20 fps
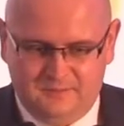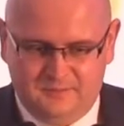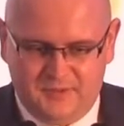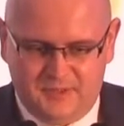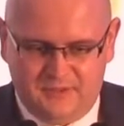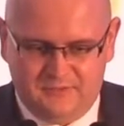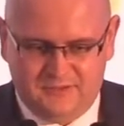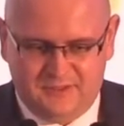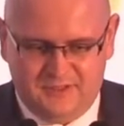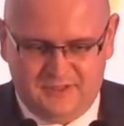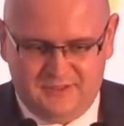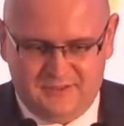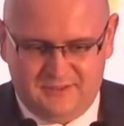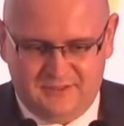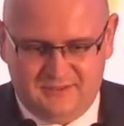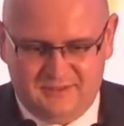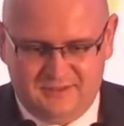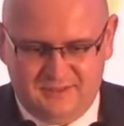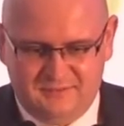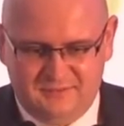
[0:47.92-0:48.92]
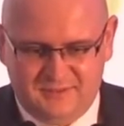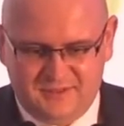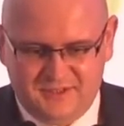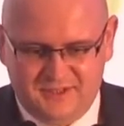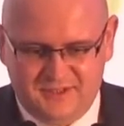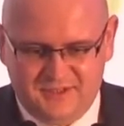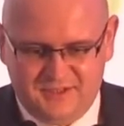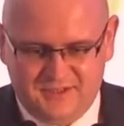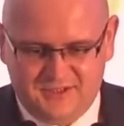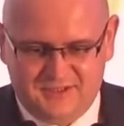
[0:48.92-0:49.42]
Pierwsza,
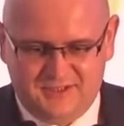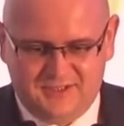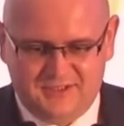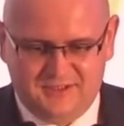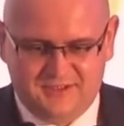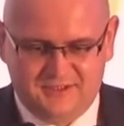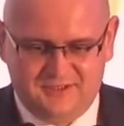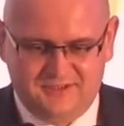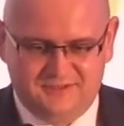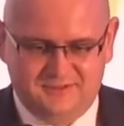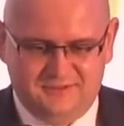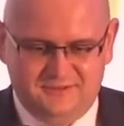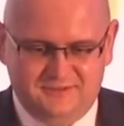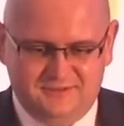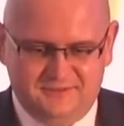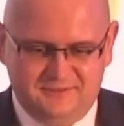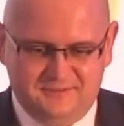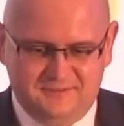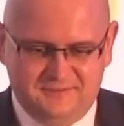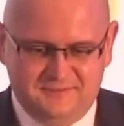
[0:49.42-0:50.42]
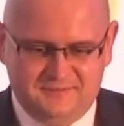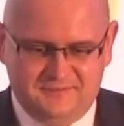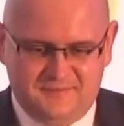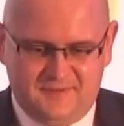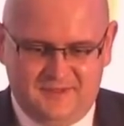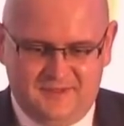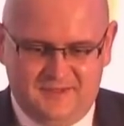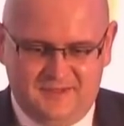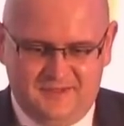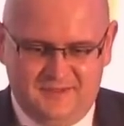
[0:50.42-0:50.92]
najważniejsza rzecz, e,
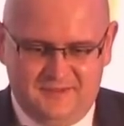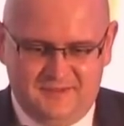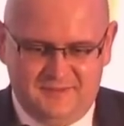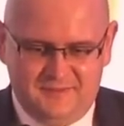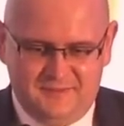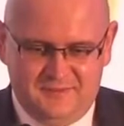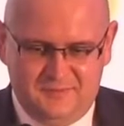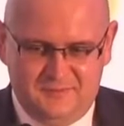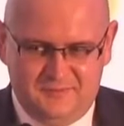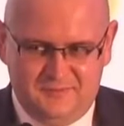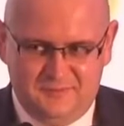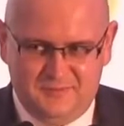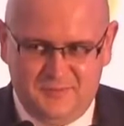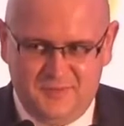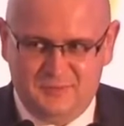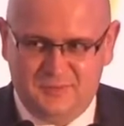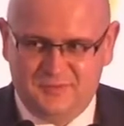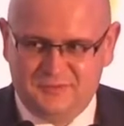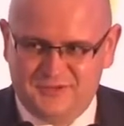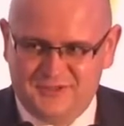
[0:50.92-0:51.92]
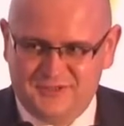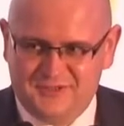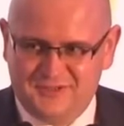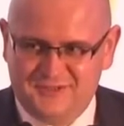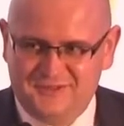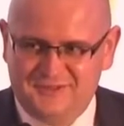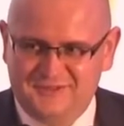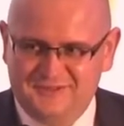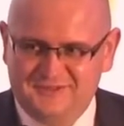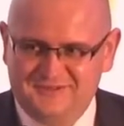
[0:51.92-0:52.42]
mimo
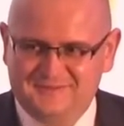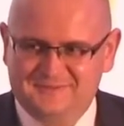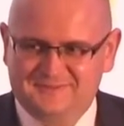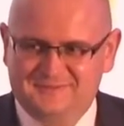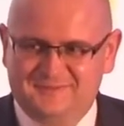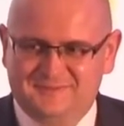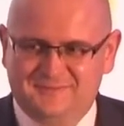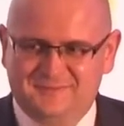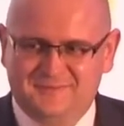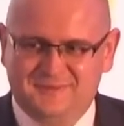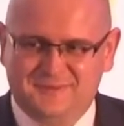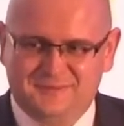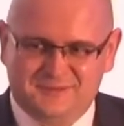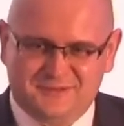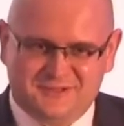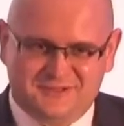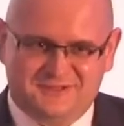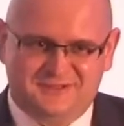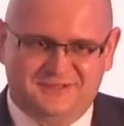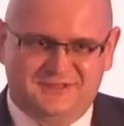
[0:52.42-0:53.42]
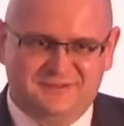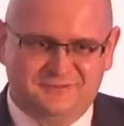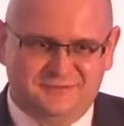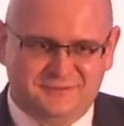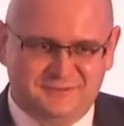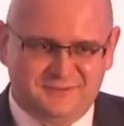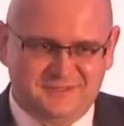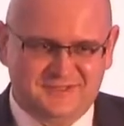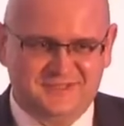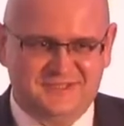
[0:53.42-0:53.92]
wszystko, mimo że
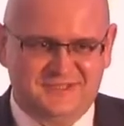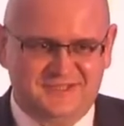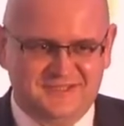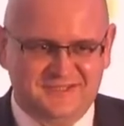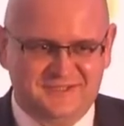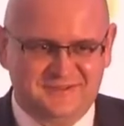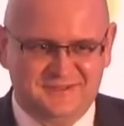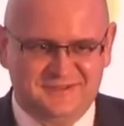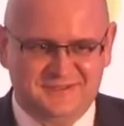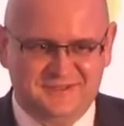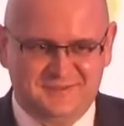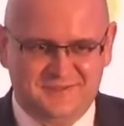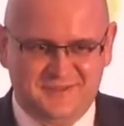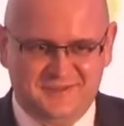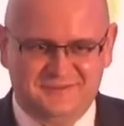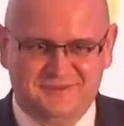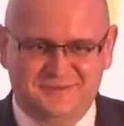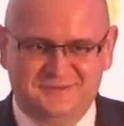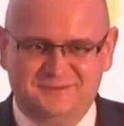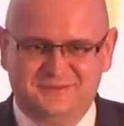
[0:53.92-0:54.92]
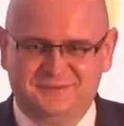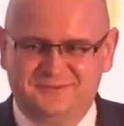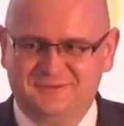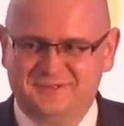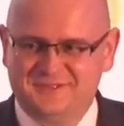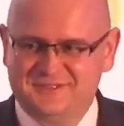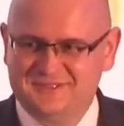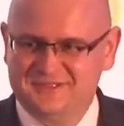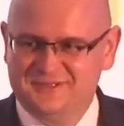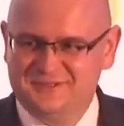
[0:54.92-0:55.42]
informatyzacja to jest naprawdę dużo
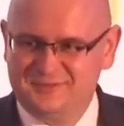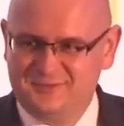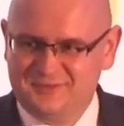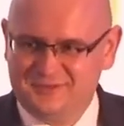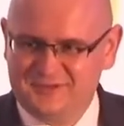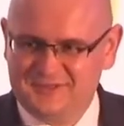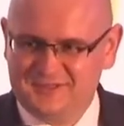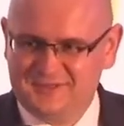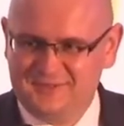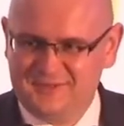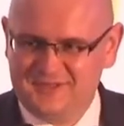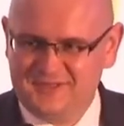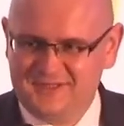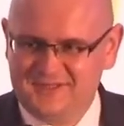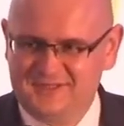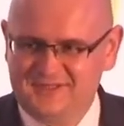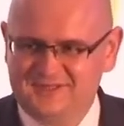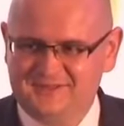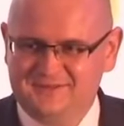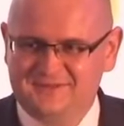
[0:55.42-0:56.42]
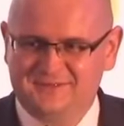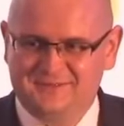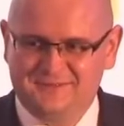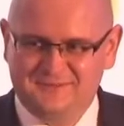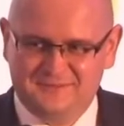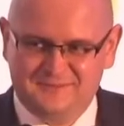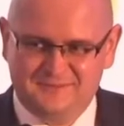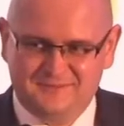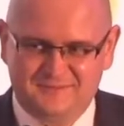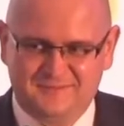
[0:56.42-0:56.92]
więcej niż projekt P1,
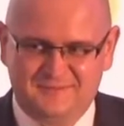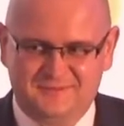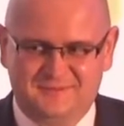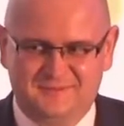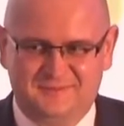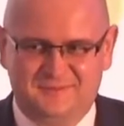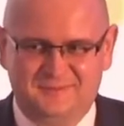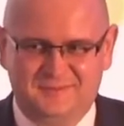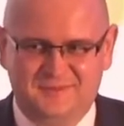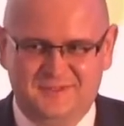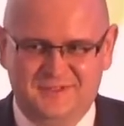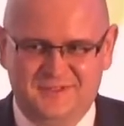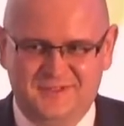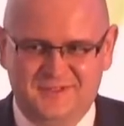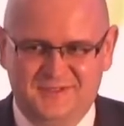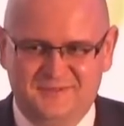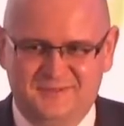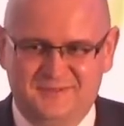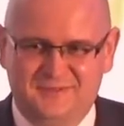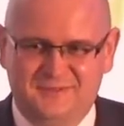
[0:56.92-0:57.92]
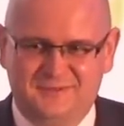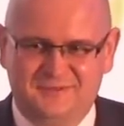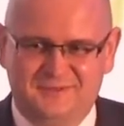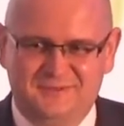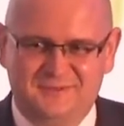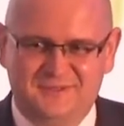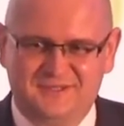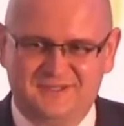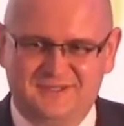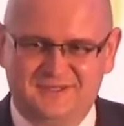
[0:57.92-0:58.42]
to pierwsza
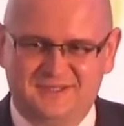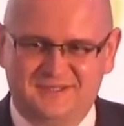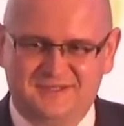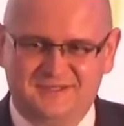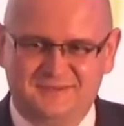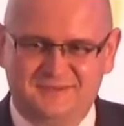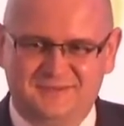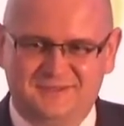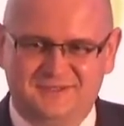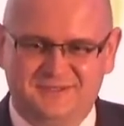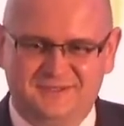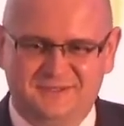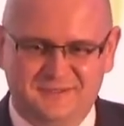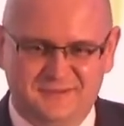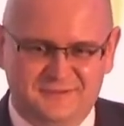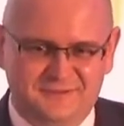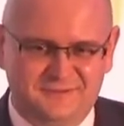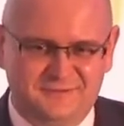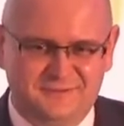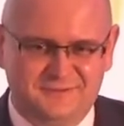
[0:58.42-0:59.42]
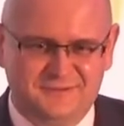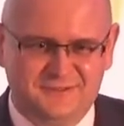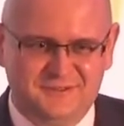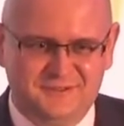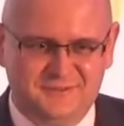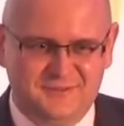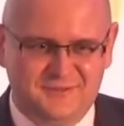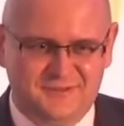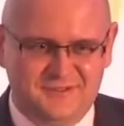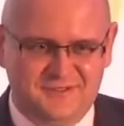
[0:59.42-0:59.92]
połowa prezentacji będzie tylko i
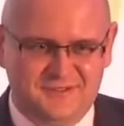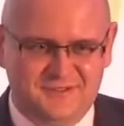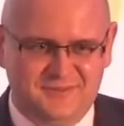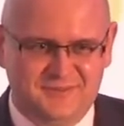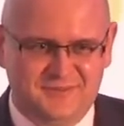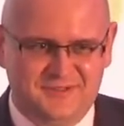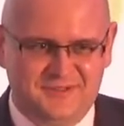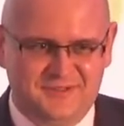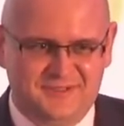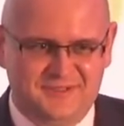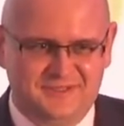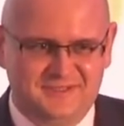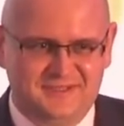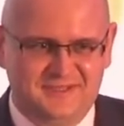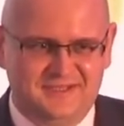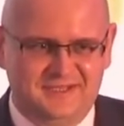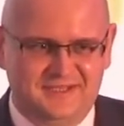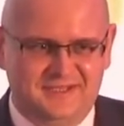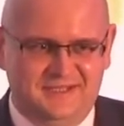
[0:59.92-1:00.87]
wyłącznie o projekcie P1.